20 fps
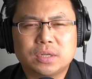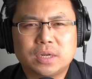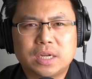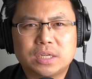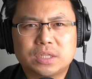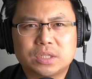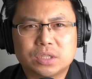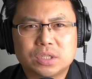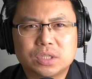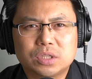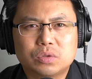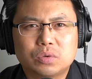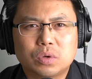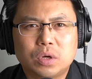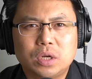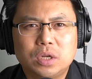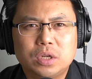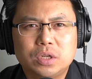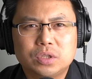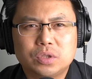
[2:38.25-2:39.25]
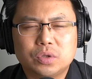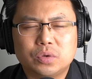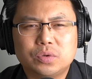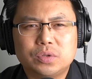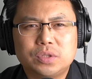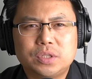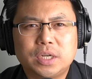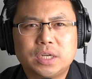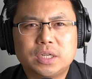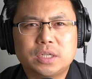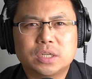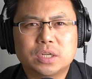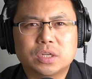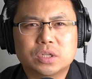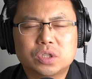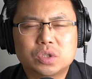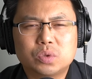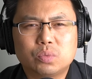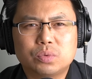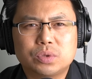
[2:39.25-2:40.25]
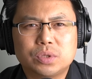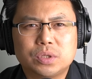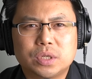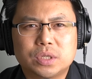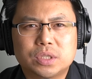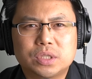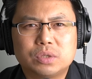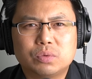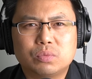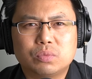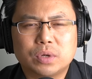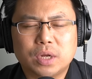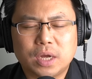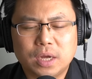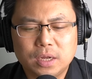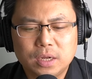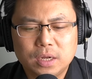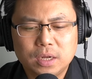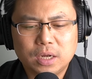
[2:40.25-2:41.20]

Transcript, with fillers: 那只是说有一些这个事务性的事务呢，